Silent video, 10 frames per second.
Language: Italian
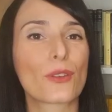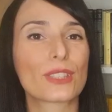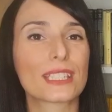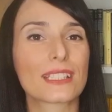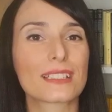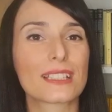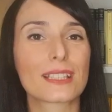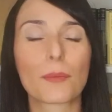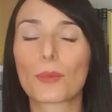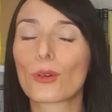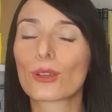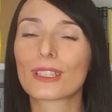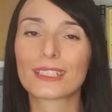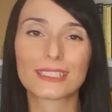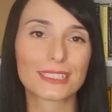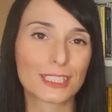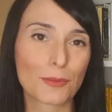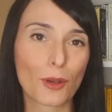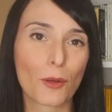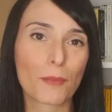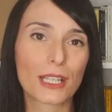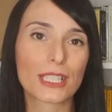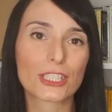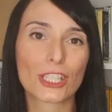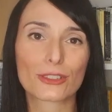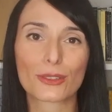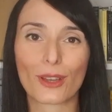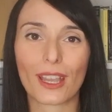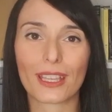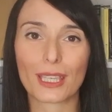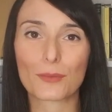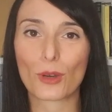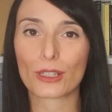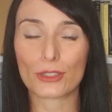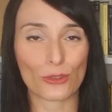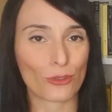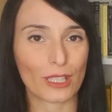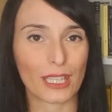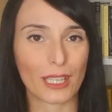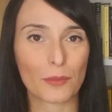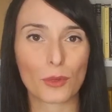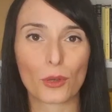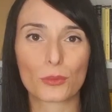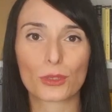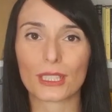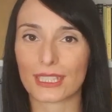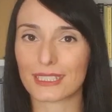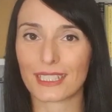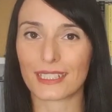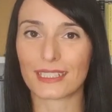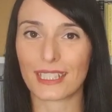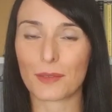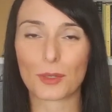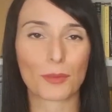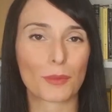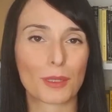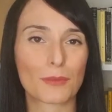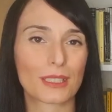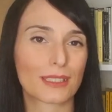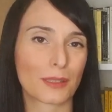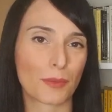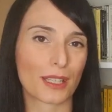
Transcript: sua vita si sa pochissimo, ma certo è che muore giovane, poco più che trentenne, probabilmente di